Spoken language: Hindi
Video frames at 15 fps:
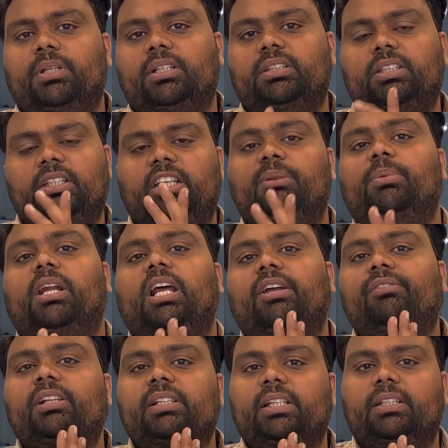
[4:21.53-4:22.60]
करती है कि हम अलाई
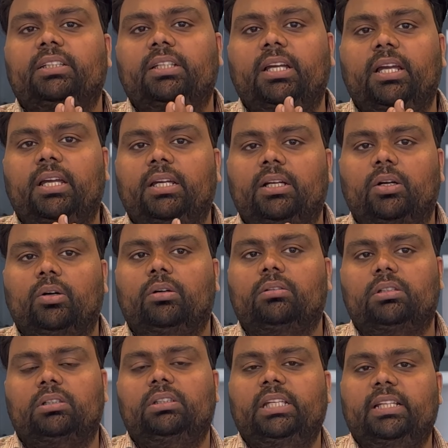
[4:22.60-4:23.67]
व्हील देते हैं और
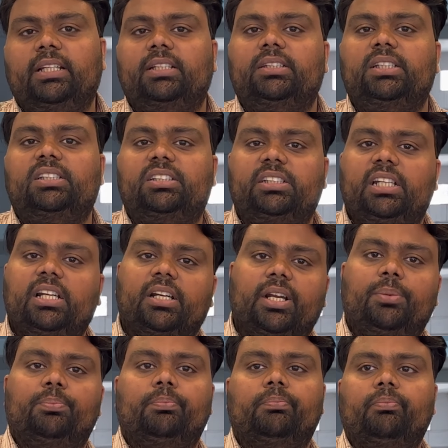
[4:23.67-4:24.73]
ये देती है स्टील
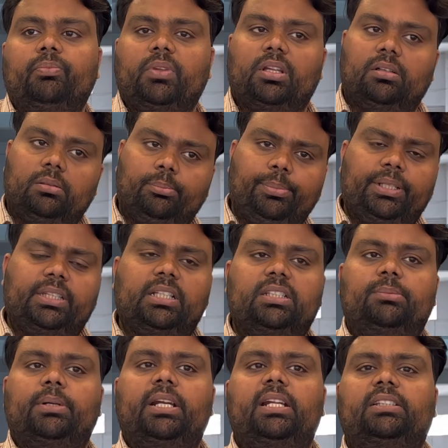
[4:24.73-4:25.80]
रिम बीते
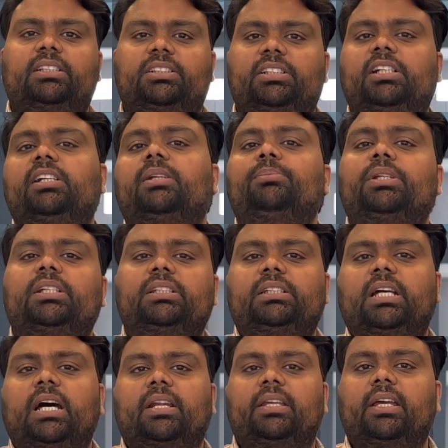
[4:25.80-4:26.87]
ज़माने से स्टील रिम देती
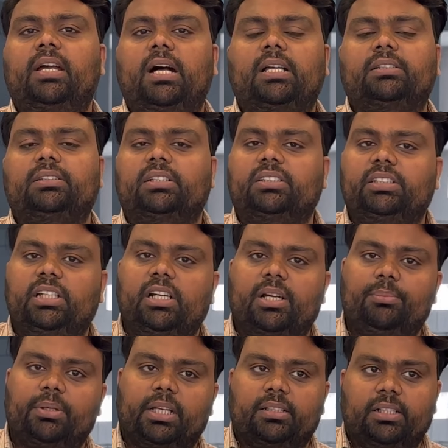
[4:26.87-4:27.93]
आ रही है आज तक स्टील
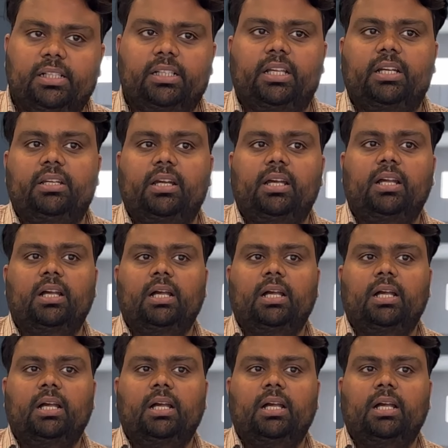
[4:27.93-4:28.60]
रिम के अंदर ही दे रही है